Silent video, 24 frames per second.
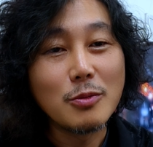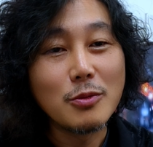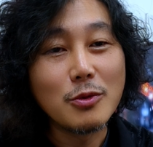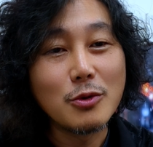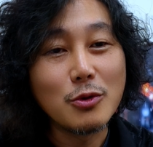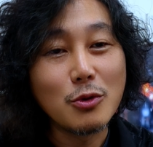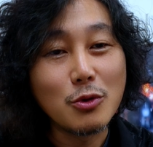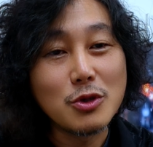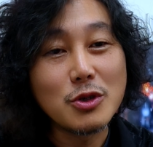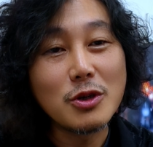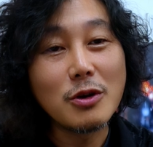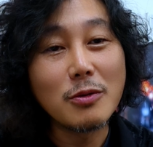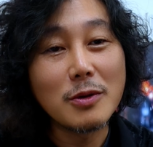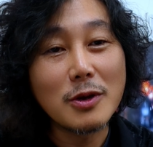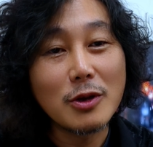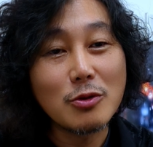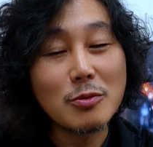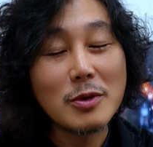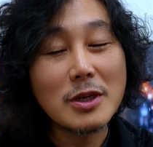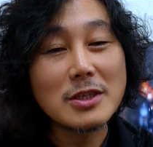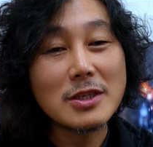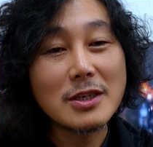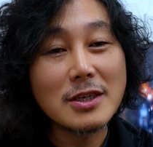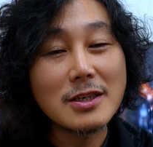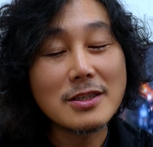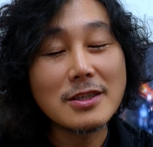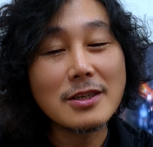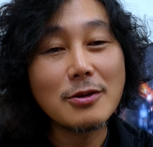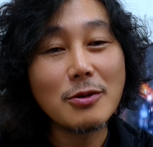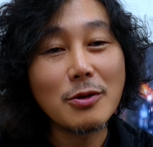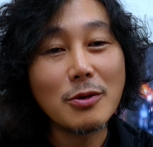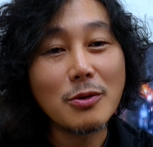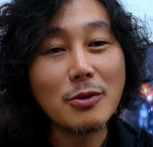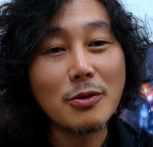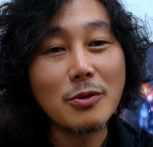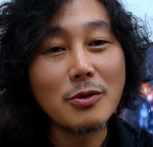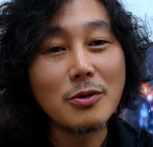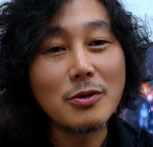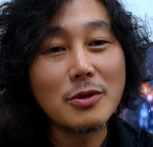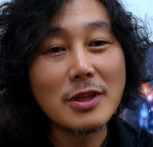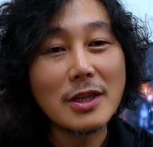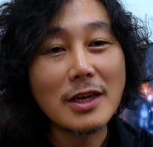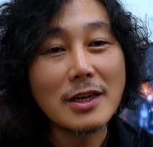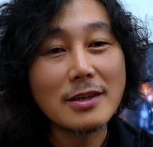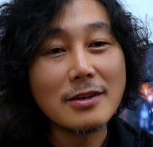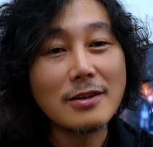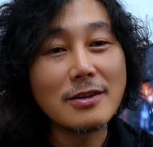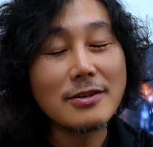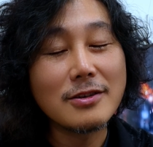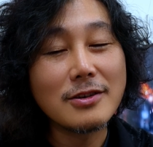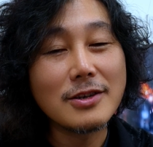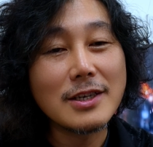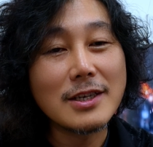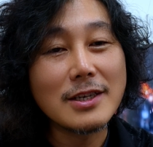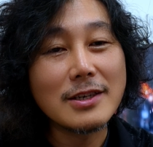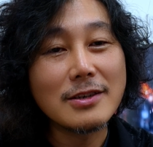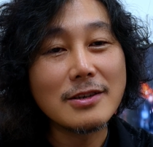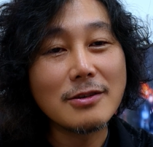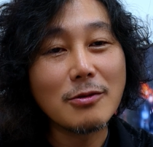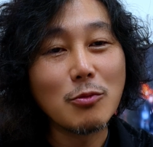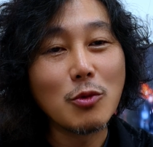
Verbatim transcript: 뭐 요식업계도 마찬가지일 거고 다 그럴 거예요.